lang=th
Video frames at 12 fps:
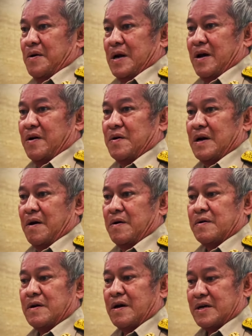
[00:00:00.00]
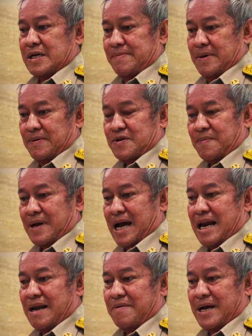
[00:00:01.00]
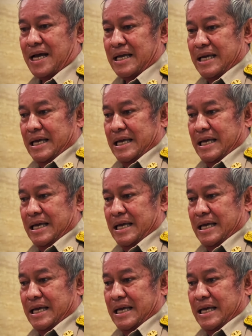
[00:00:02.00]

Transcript: เราเคยมีประสบการณ์แล้วว่า